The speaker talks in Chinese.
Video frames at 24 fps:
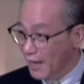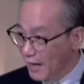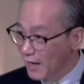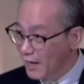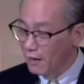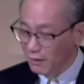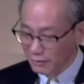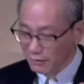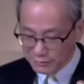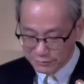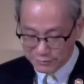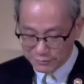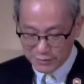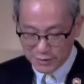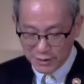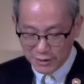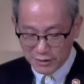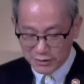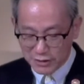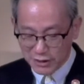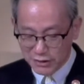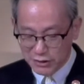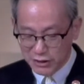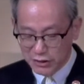还
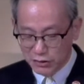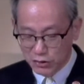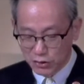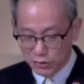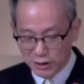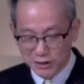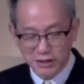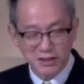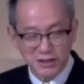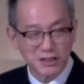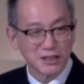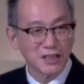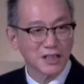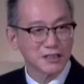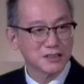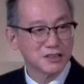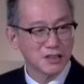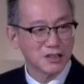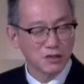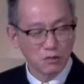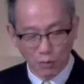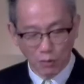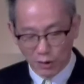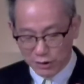好，圣经中的其
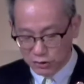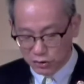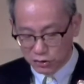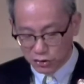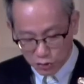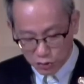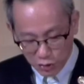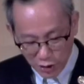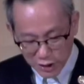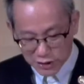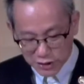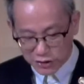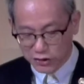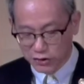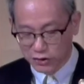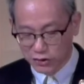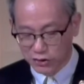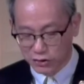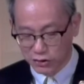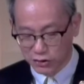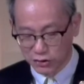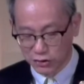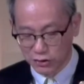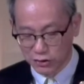他经文确
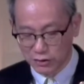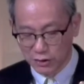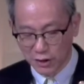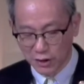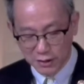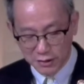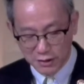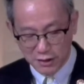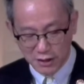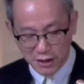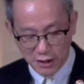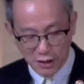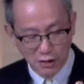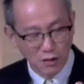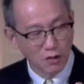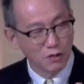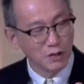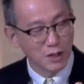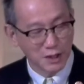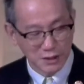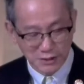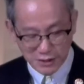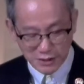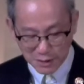实提
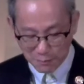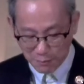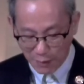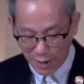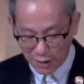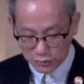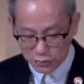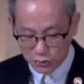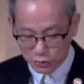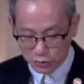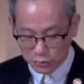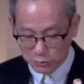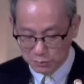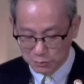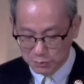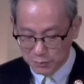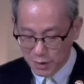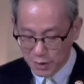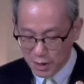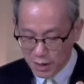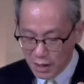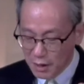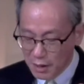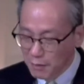供了一些帮
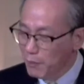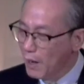助。